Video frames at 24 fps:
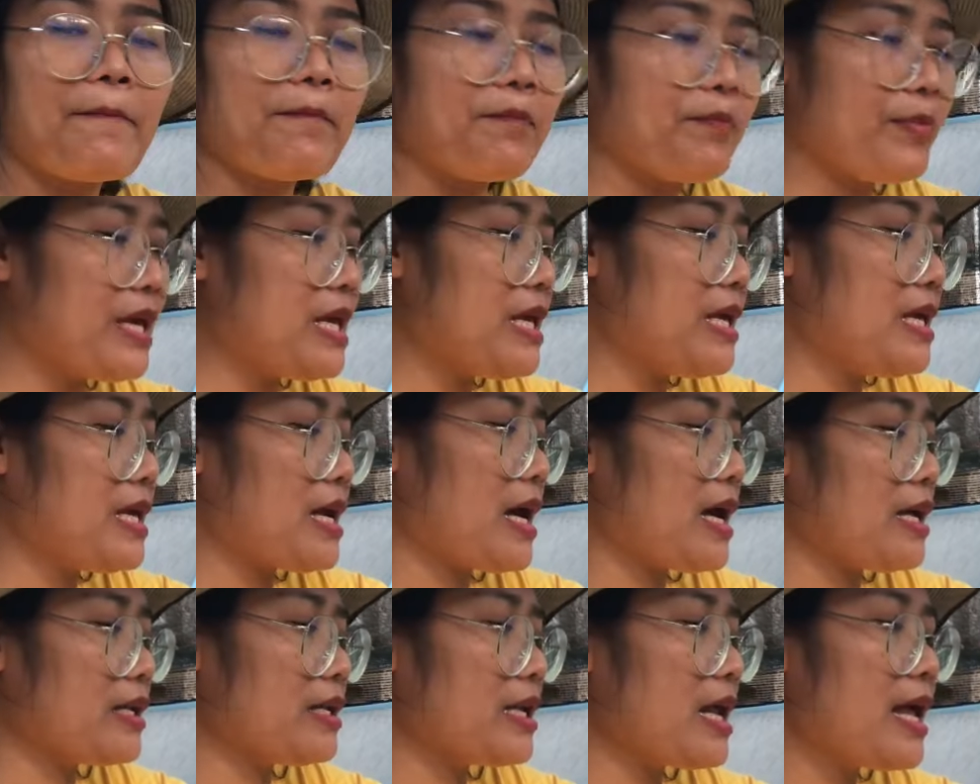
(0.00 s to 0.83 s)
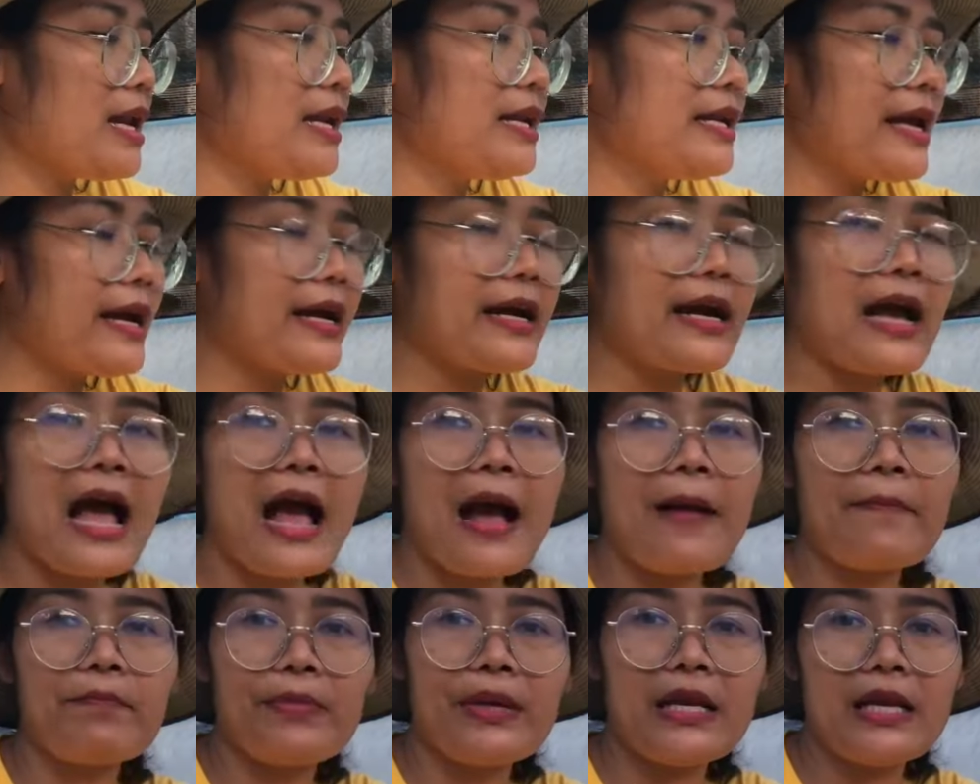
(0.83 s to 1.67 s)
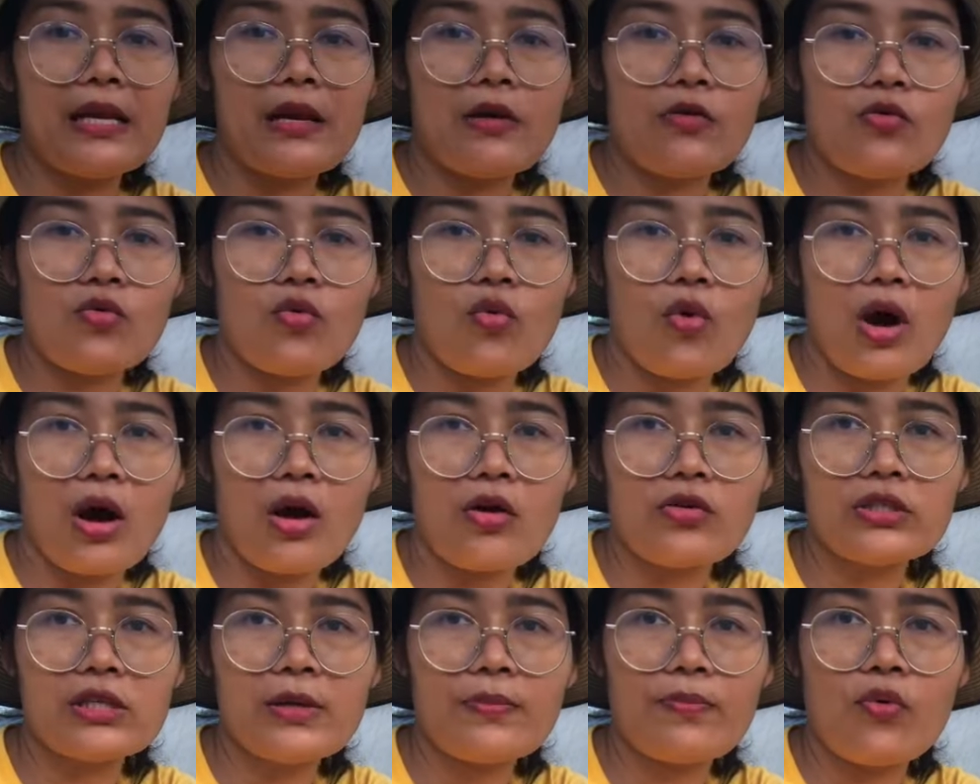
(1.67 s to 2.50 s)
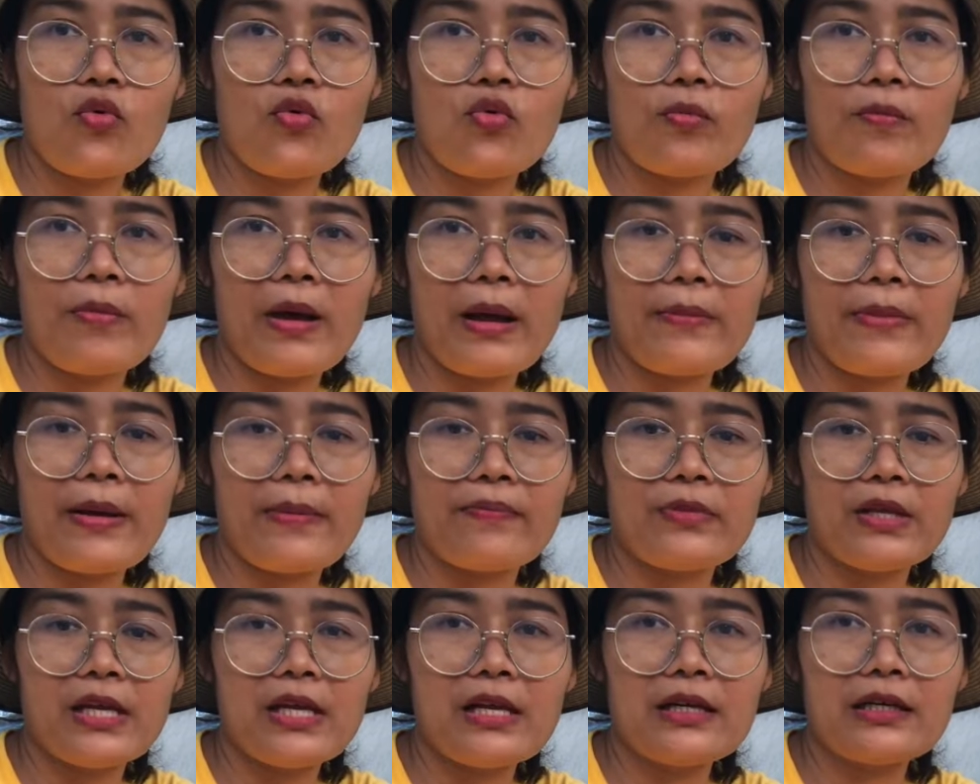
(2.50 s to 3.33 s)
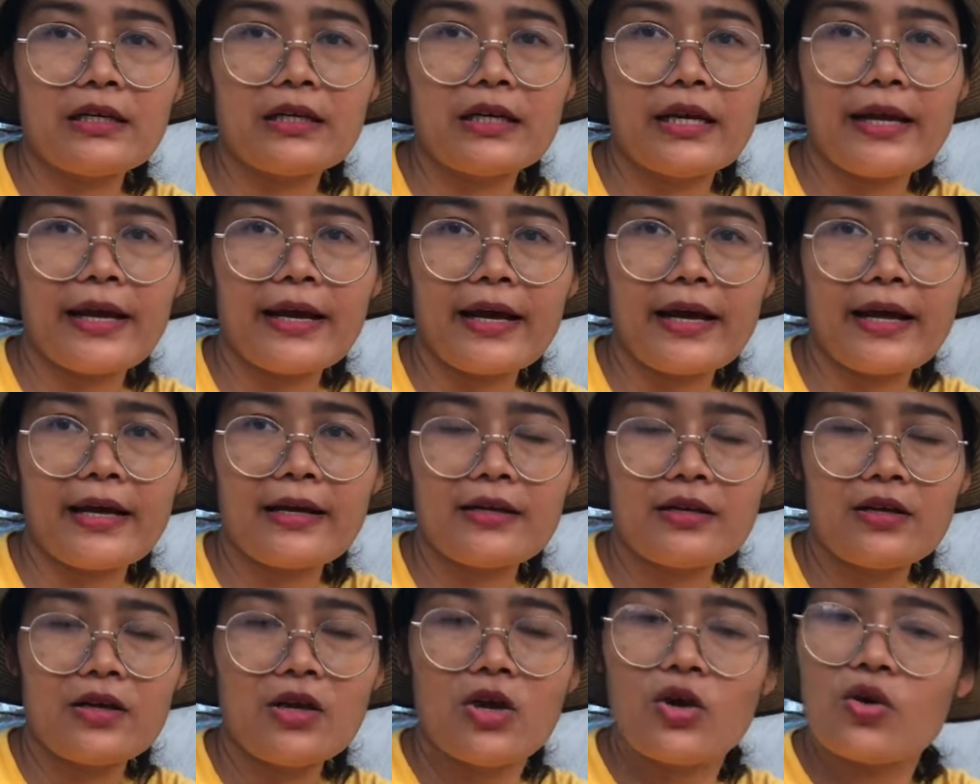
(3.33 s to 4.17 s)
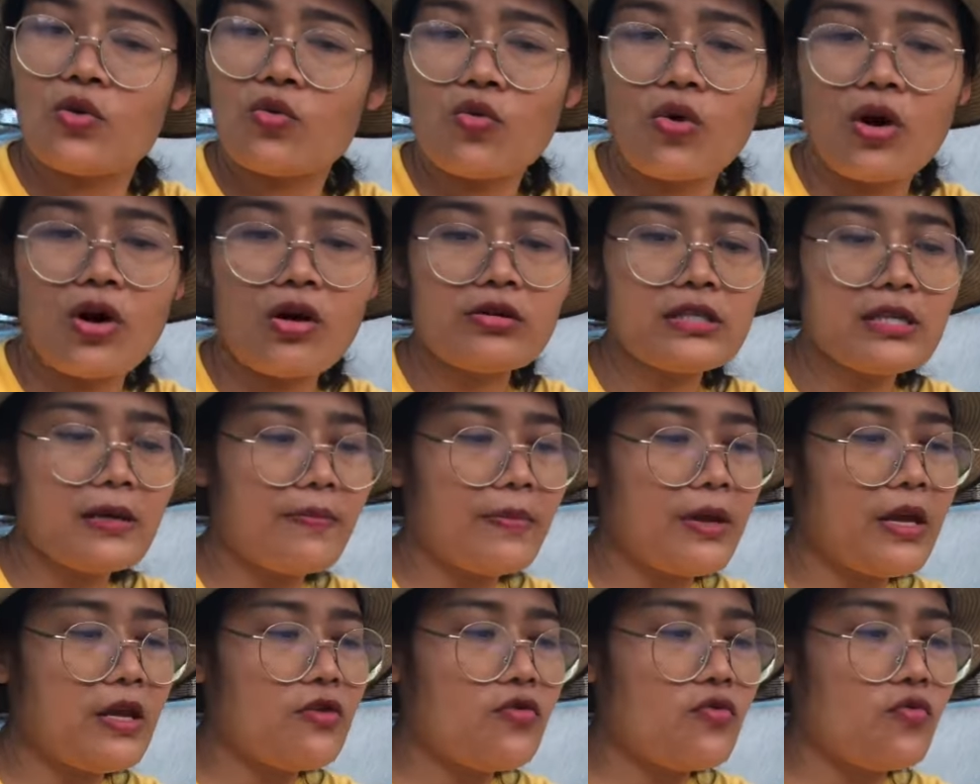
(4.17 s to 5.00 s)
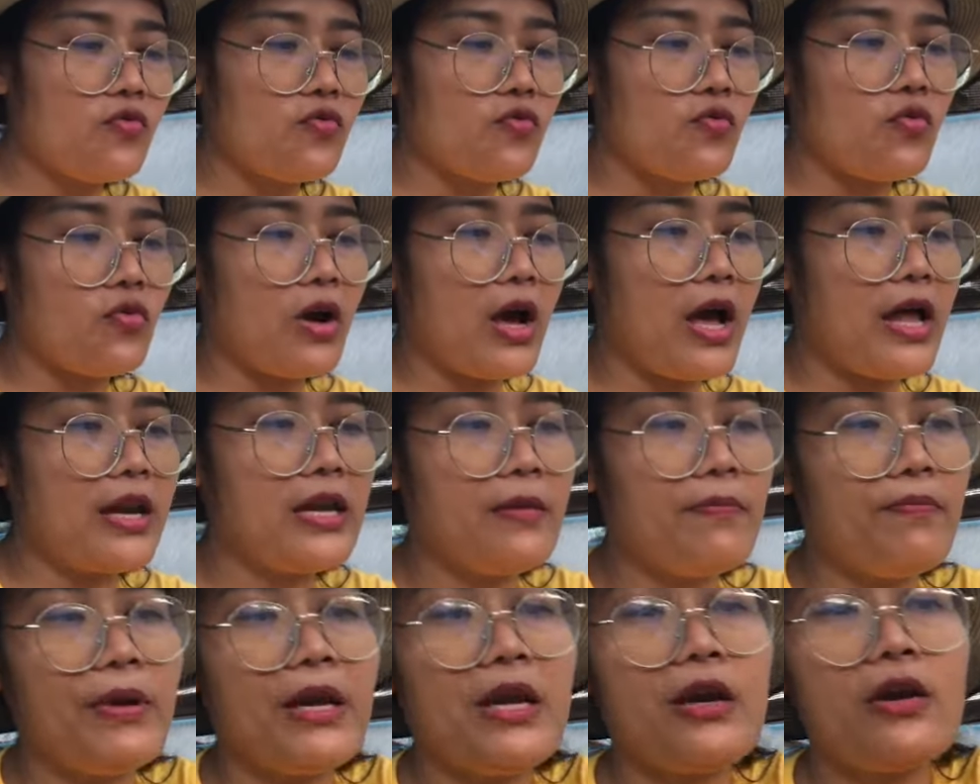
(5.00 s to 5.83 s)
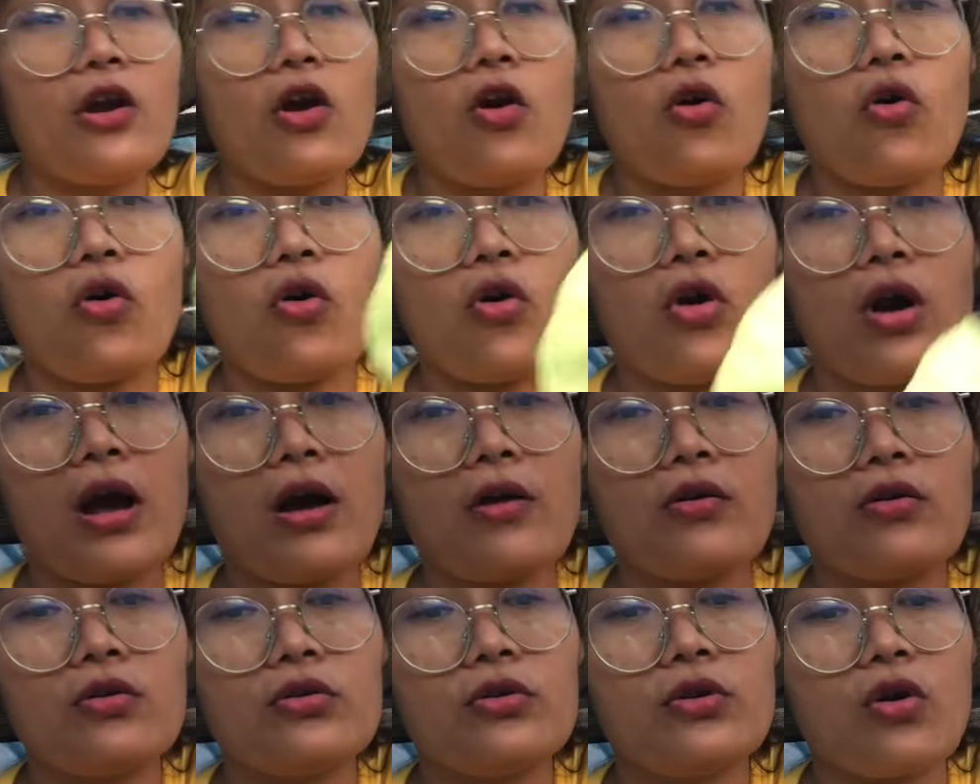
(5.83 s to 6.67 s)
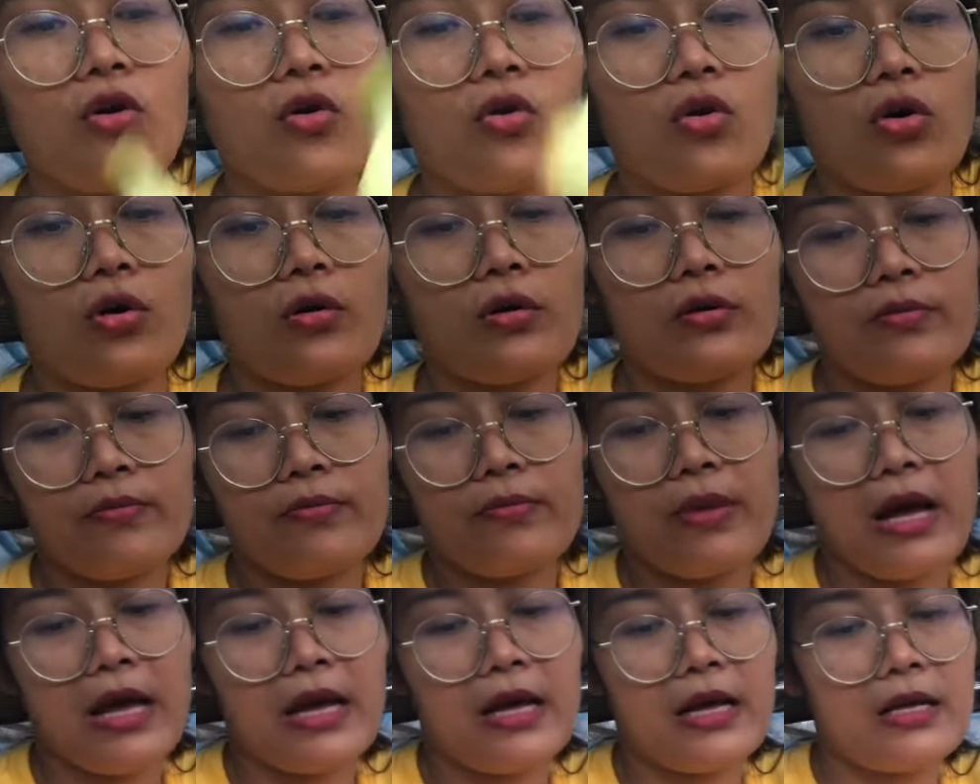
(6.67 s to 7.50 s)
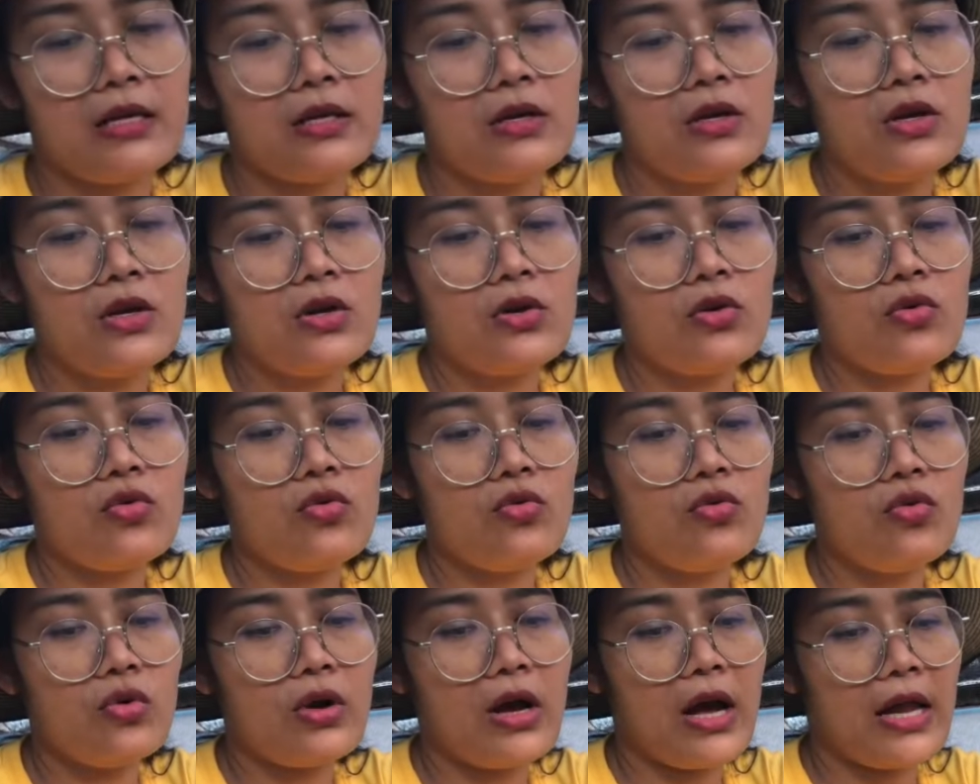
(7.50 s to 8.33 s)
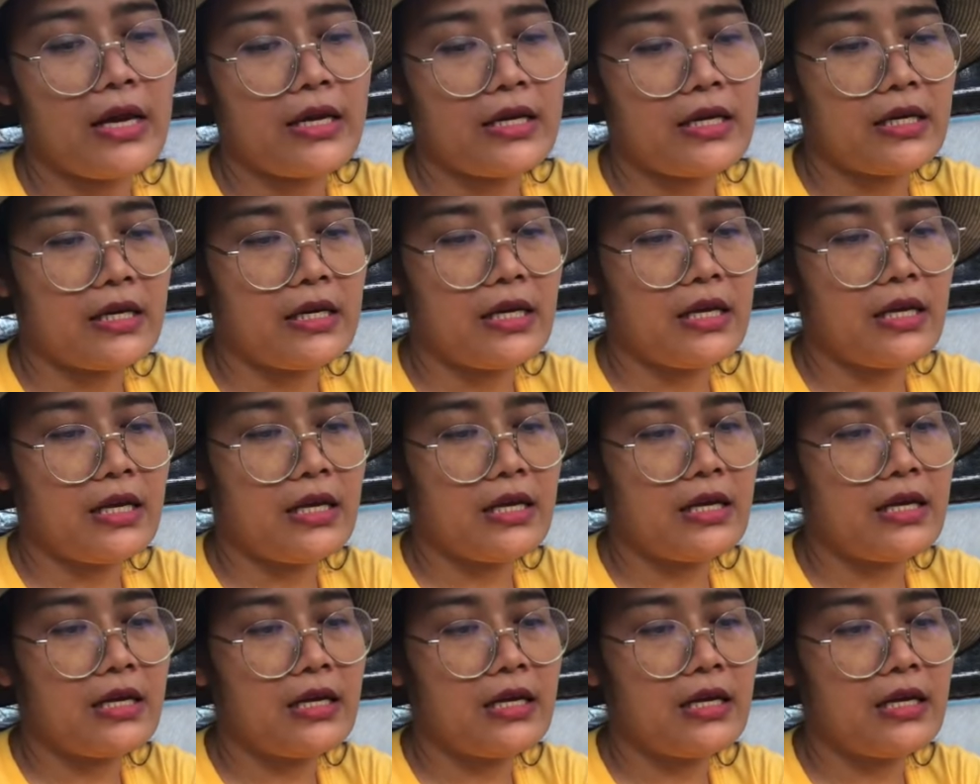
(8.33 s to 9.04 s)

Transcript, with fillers: มปีอะค่ะ ถ้าเลี้ยงข้ามปีแล้วหัวเขาจะผุไปแบบนี้เลยนะคะ หัวเขาจะไม่อยู่ อันนี้เป็นหน่อเขาหน่อมาคู่กันอย่างนี้